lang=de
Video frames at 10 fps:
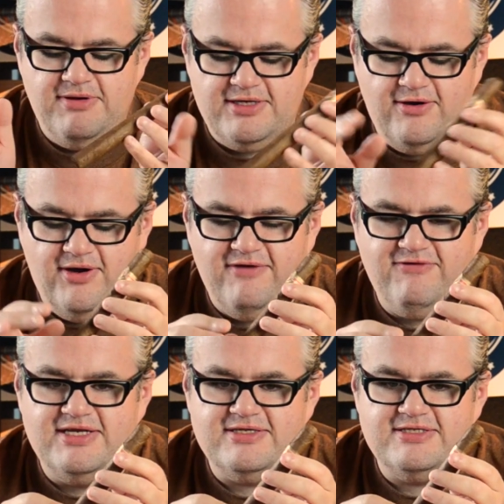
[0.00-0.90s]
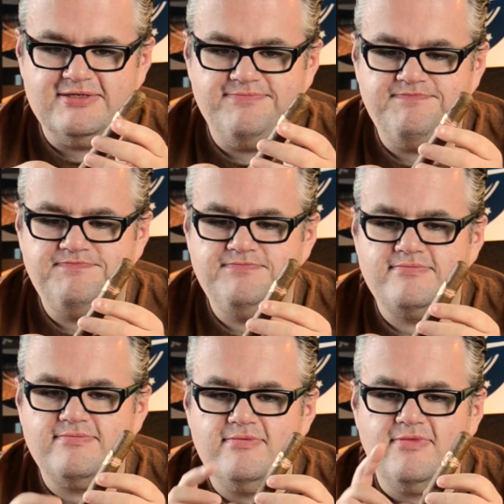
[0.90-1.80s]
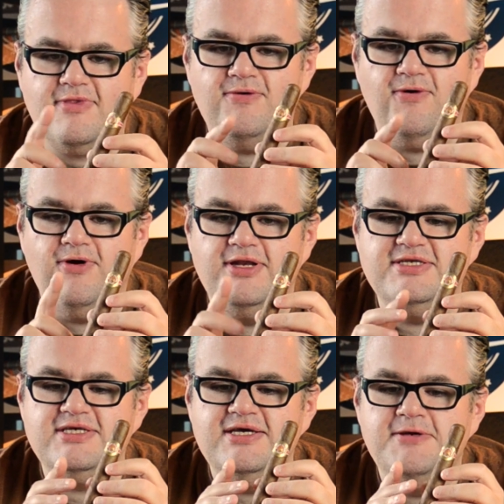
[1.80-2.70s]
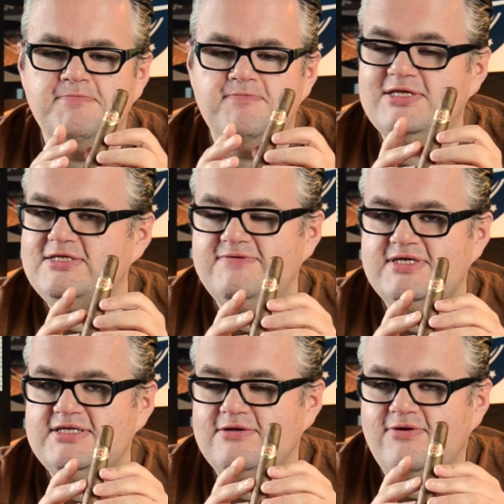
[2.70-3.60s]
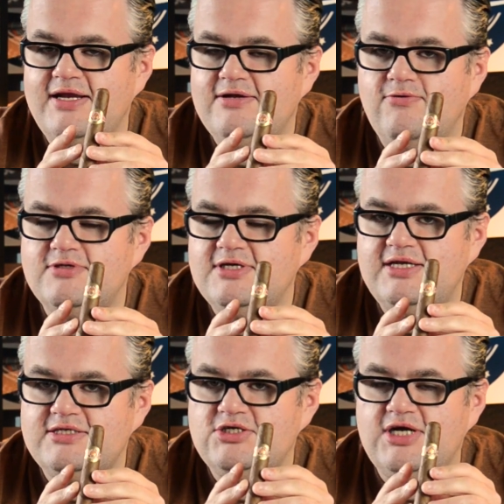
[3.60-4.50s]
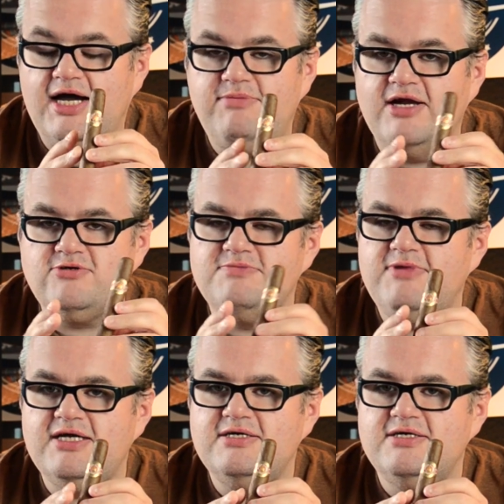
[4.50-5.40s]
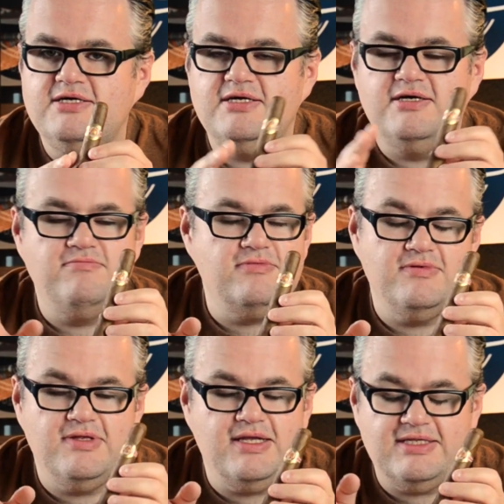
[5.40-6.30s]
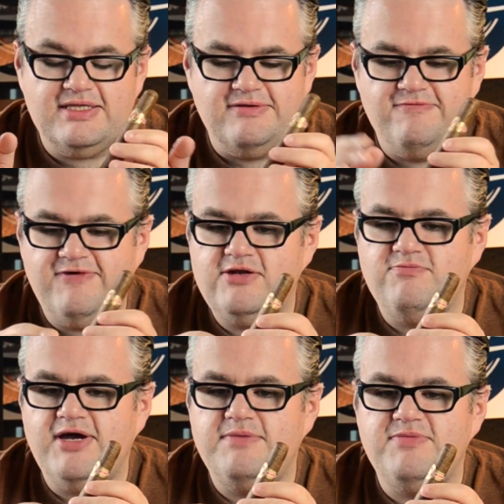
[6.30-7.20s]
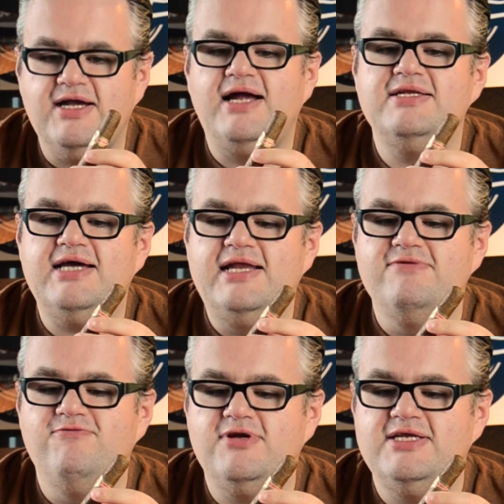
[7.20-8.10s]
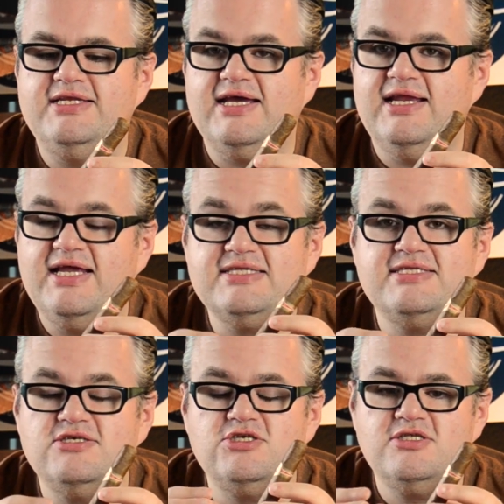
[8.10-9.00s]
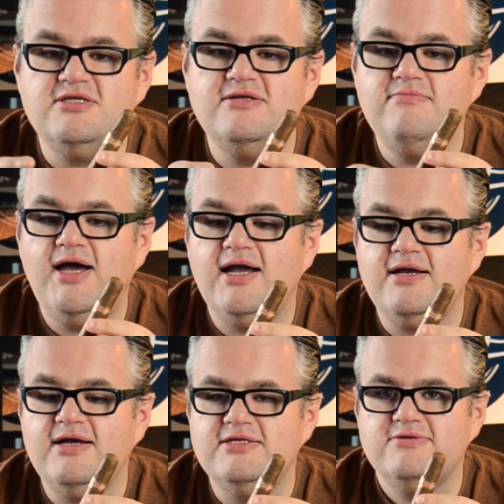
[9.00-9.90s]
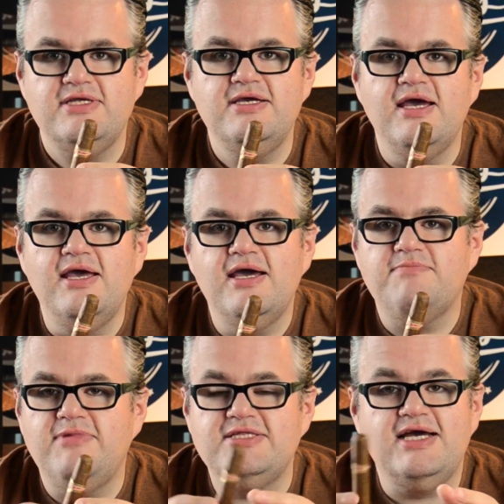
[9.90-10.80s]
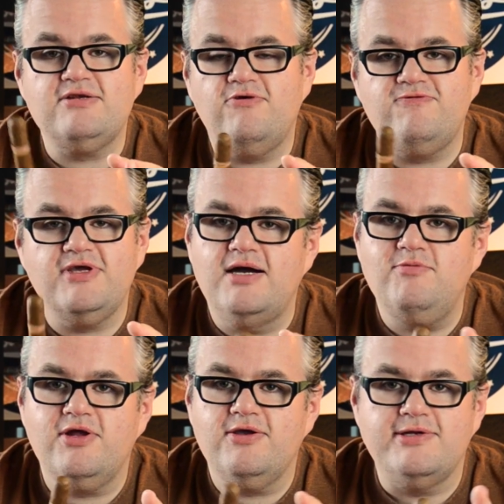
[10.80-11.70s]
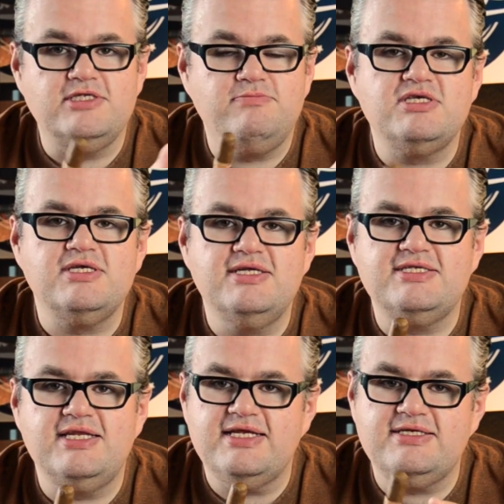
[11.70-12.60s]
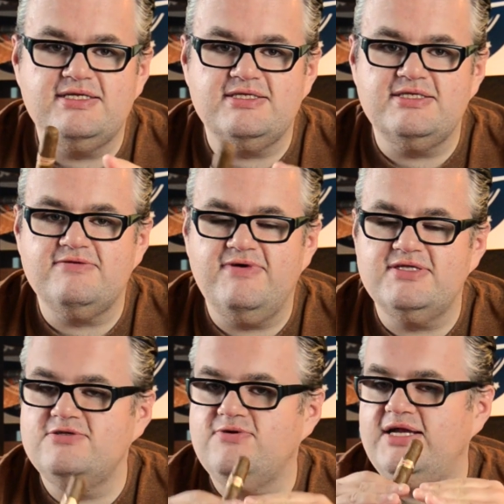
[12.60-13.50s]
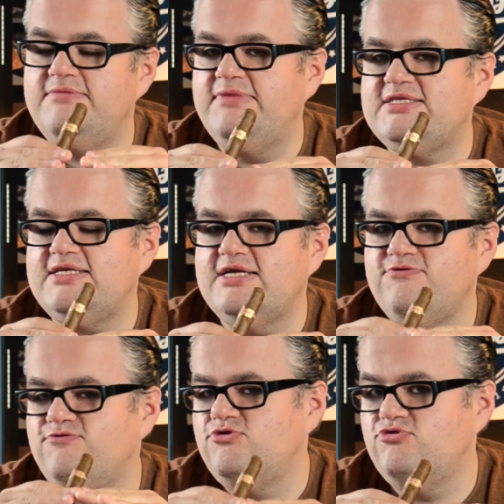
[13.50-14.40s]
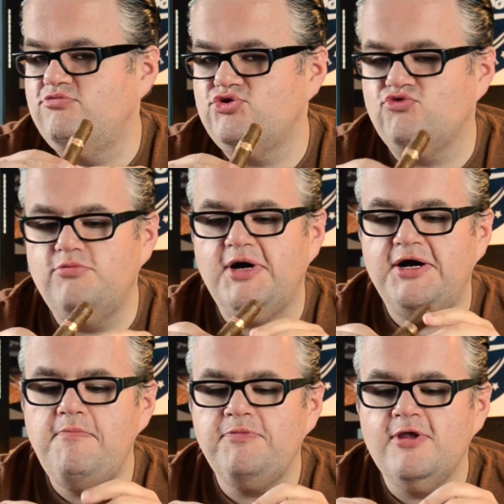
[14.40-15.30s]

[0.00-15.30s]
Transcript: damit er auch erwähnt ist. Und es ist wie gesagt auch eine große klassische Habanos-Marke, ähm, äh, weit und breit bekannt, eine wirklich der klassischsten Marken. Also die, man sagt oft die Ramona Yones Specially Selected, das ist quasi so eine Messlatte für typisch Kuba.